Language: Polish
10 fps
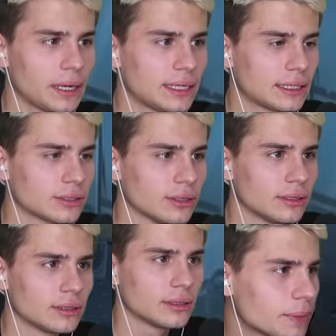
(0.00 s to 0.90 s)
Pana to.
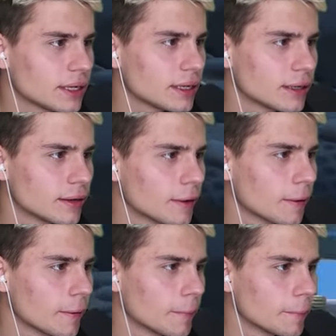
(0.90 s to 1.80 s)
Panie.
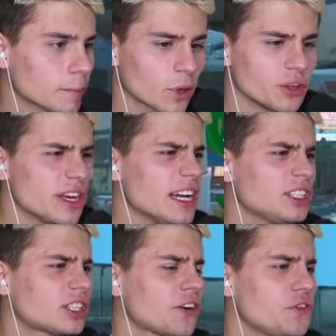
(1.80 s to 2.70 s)
O nie, O nie.
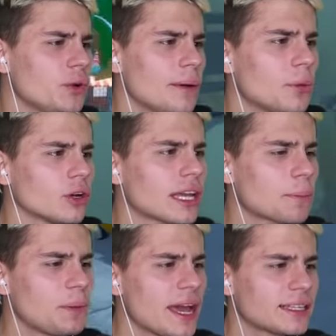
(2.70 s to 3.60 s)
nie trafiłem, było tak
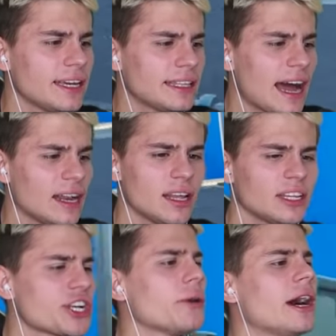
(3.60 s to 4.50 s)
pięknie, idealnie
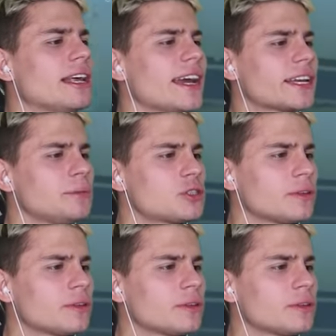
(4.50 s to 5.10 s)
leciało, ale jakim